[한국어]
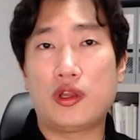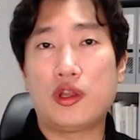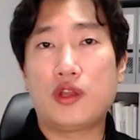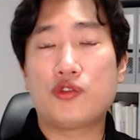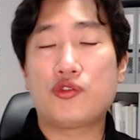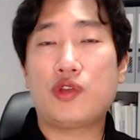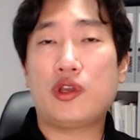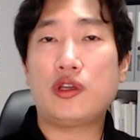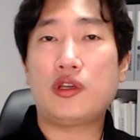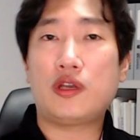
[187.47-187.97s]

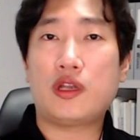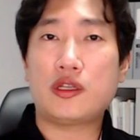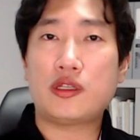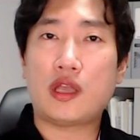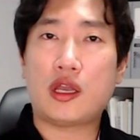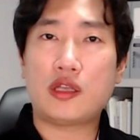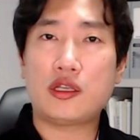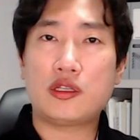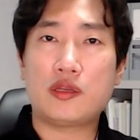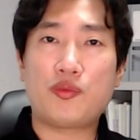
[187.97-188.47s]
최근에
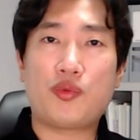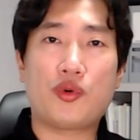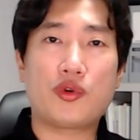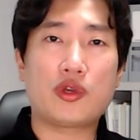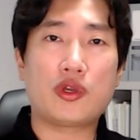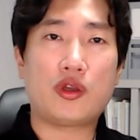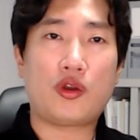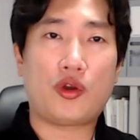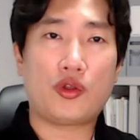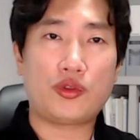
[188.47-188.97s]

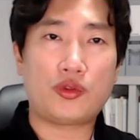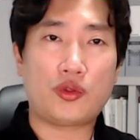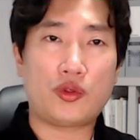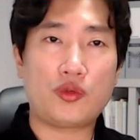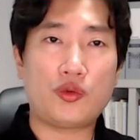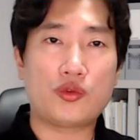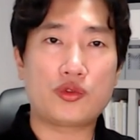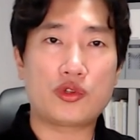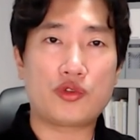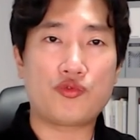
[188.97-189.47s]
상승폭이 컸던
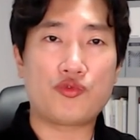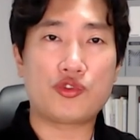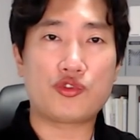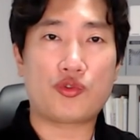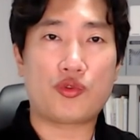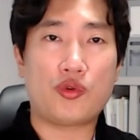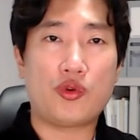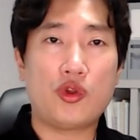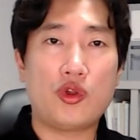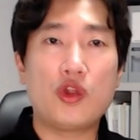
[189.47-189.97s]
곳을
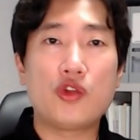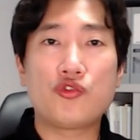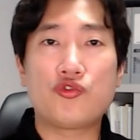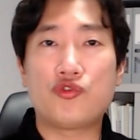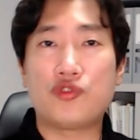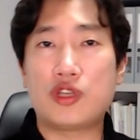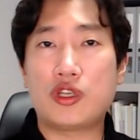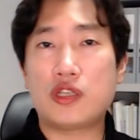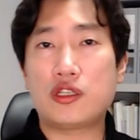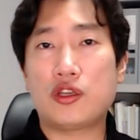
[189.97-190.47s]
위주로
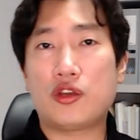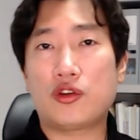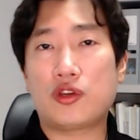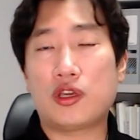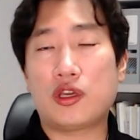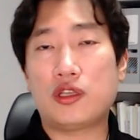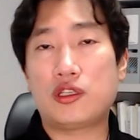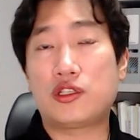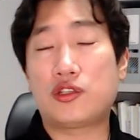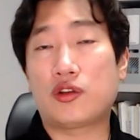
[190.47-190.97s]

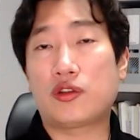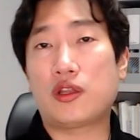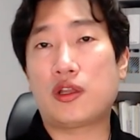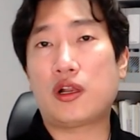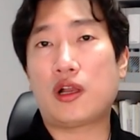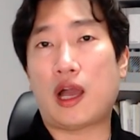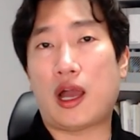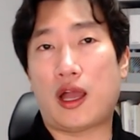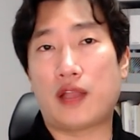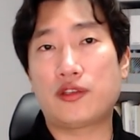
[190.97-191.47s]
규제지역이 지정될
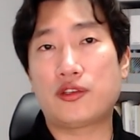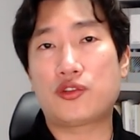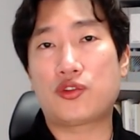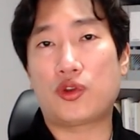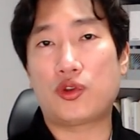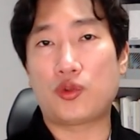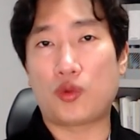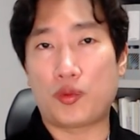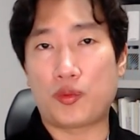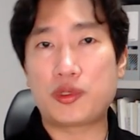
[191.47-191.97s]

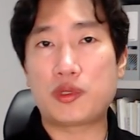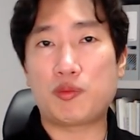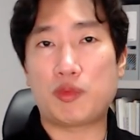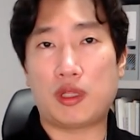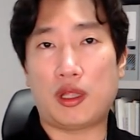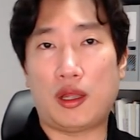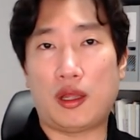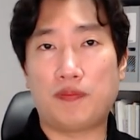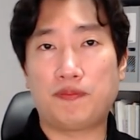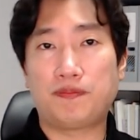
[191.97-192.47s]
가능성이
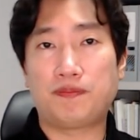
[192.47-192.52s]
높습니다.